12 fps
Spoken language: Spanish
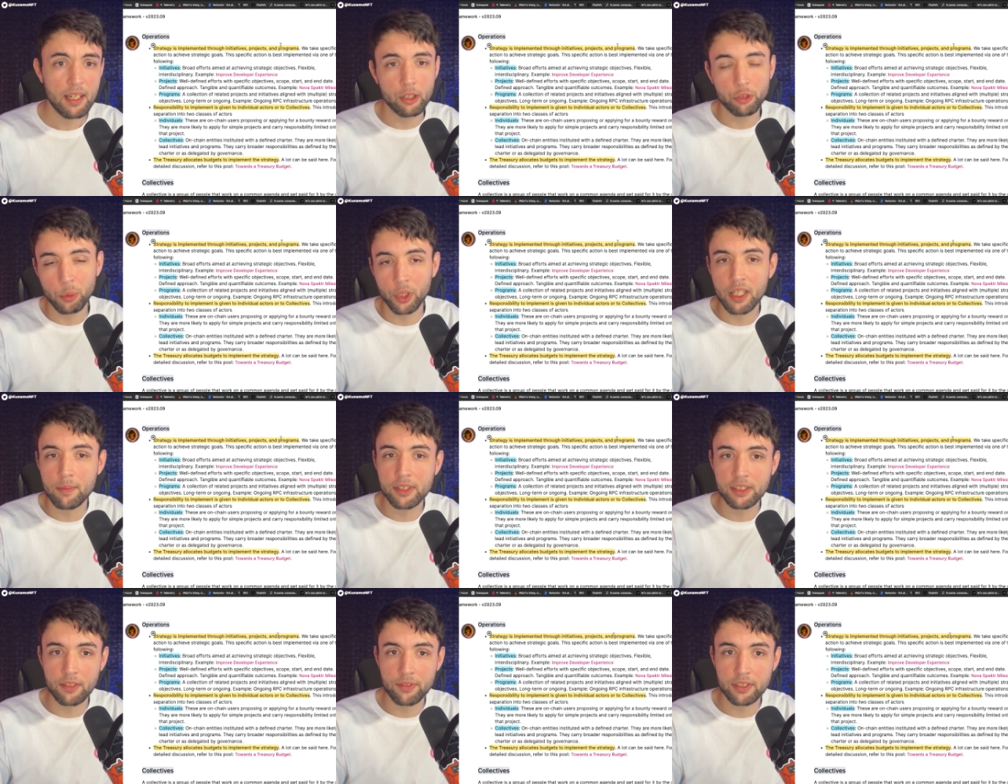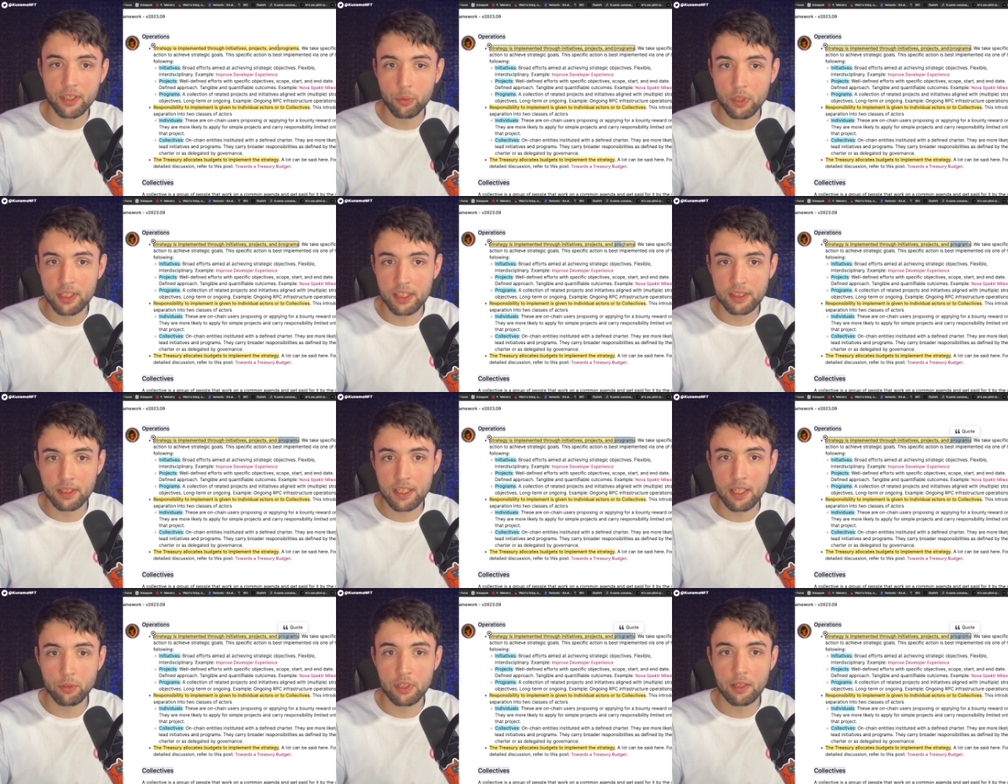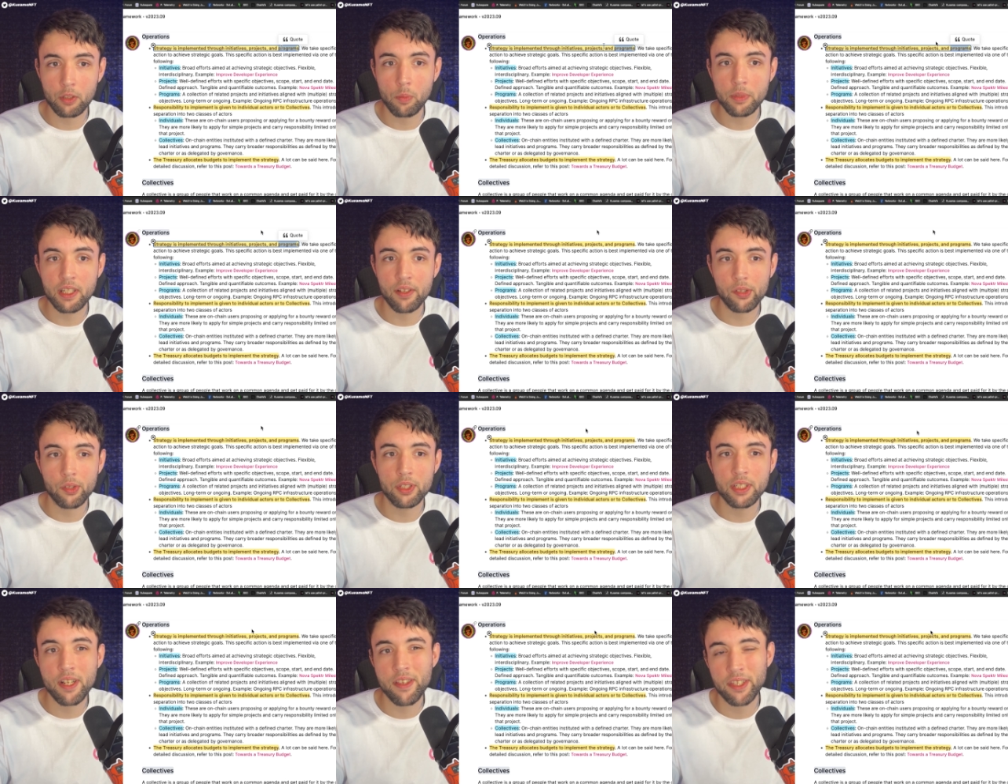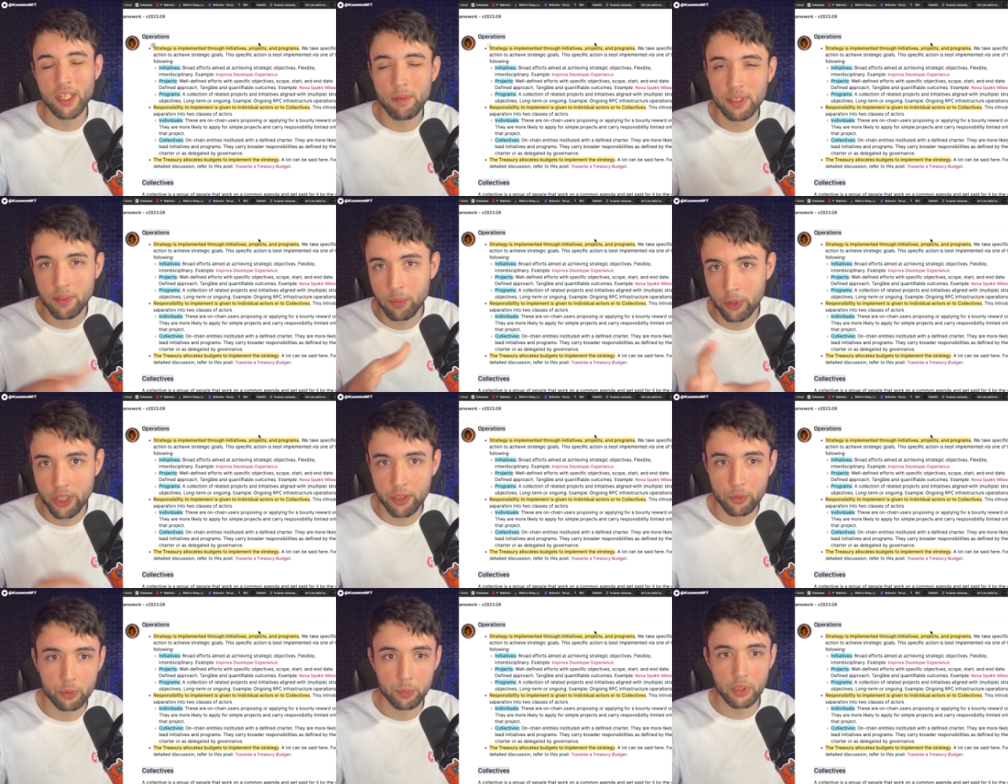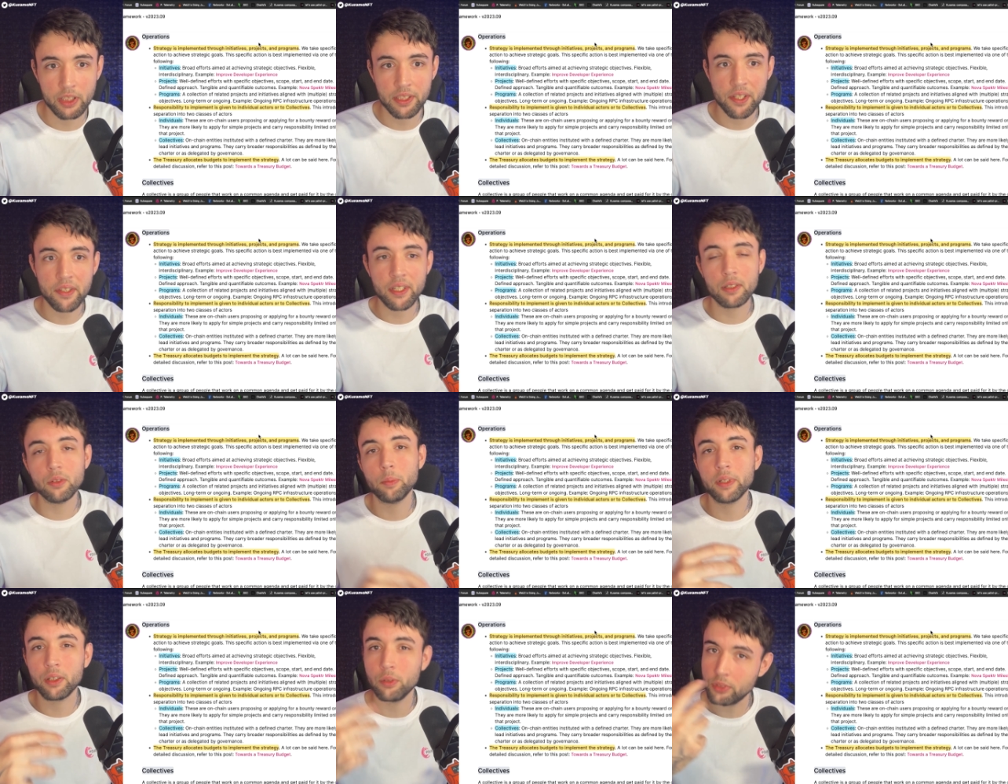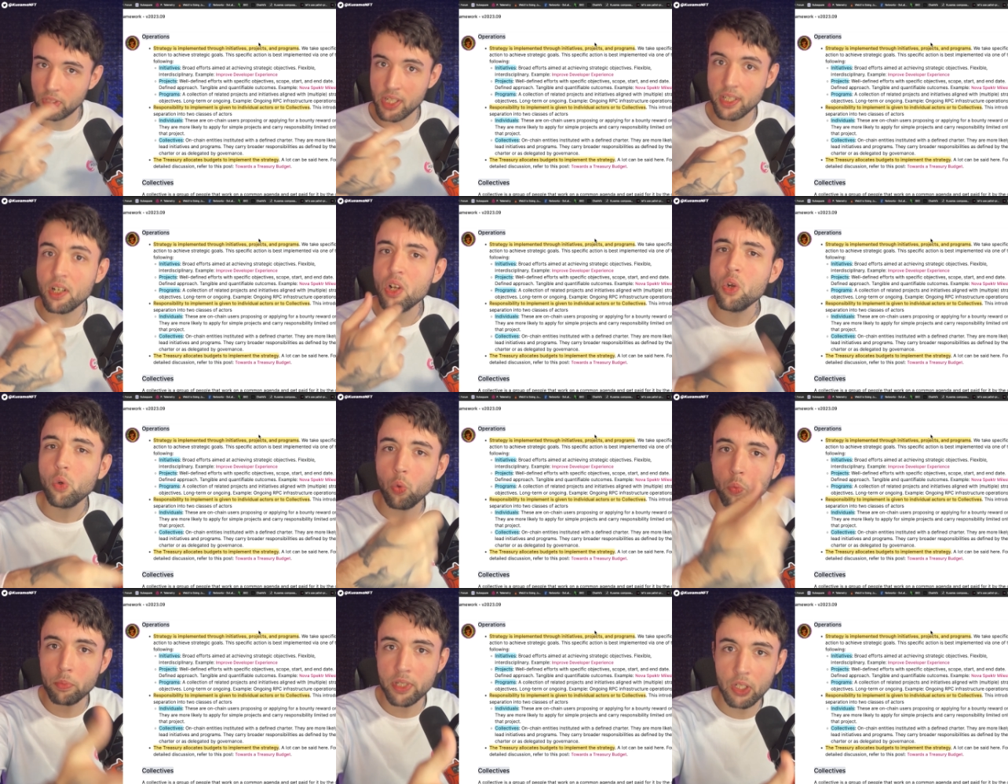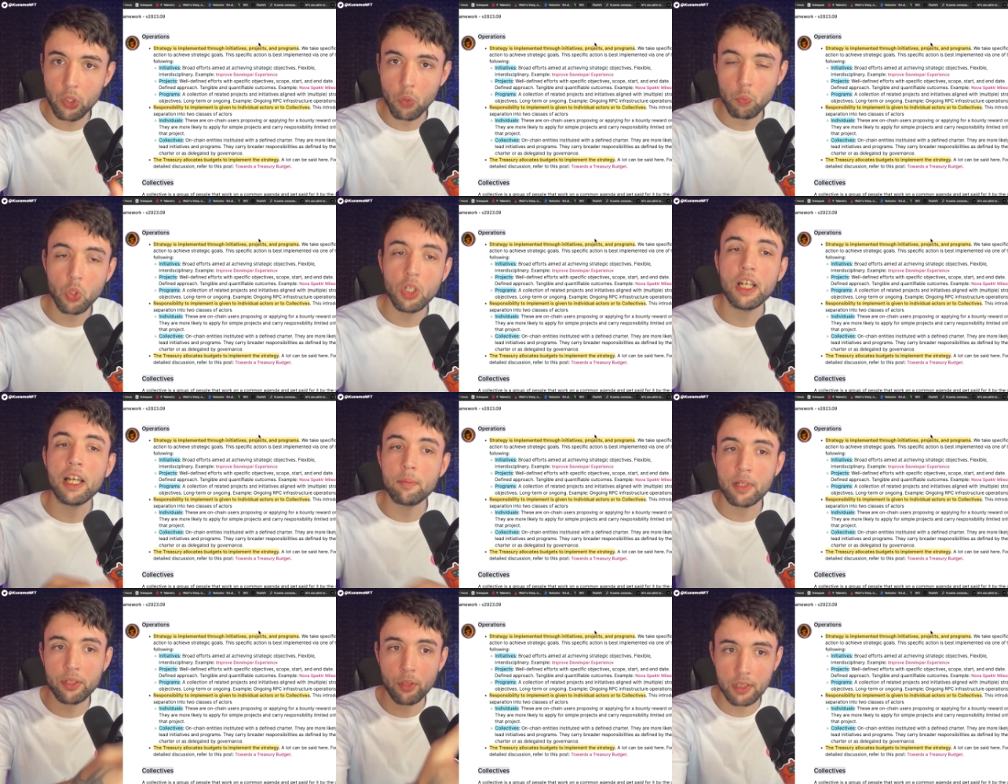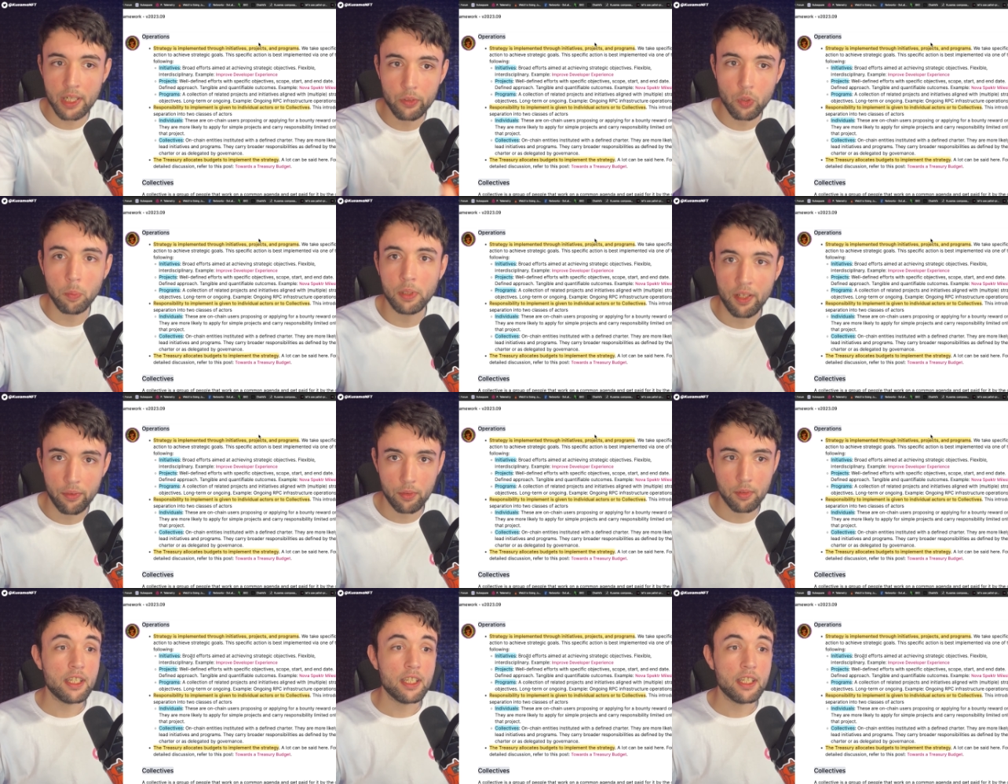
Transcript: Los programas, al fin de cuentas, sería una combinación de iniciativas y proyectos, por así decirlo, para conseguir un bien común a mayor largo plazo.